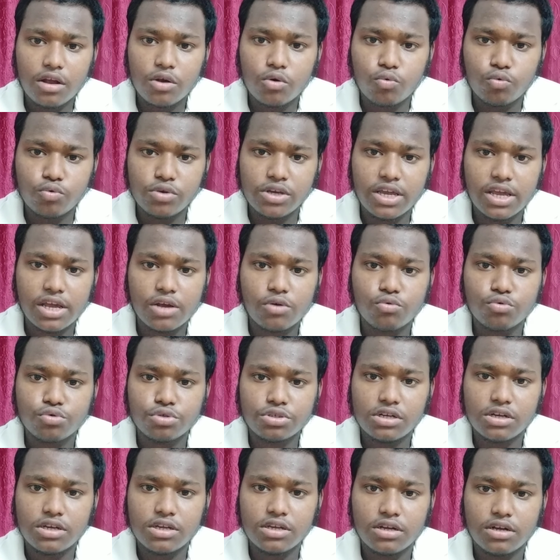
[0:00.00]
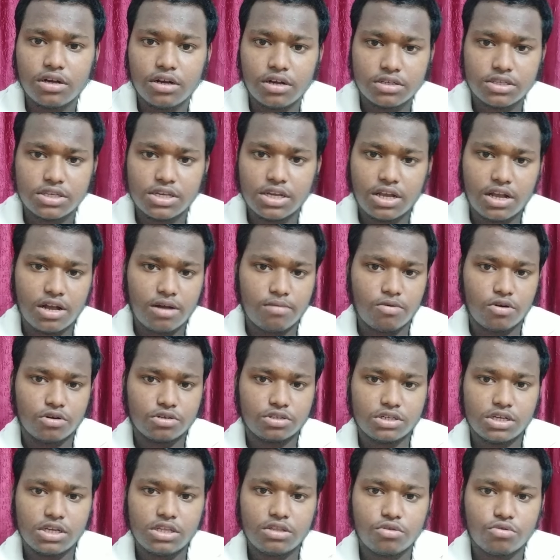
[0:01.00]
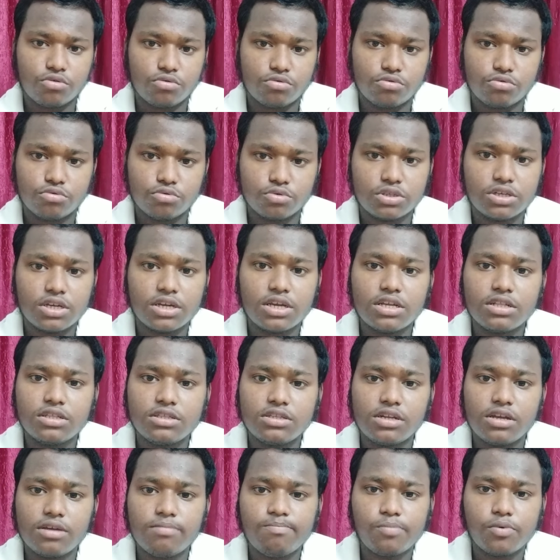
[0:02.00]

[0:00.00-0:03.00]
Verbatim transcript: কুড়ি একুশ শিক্ষাবর্ষে তো সেক্ষেত্রে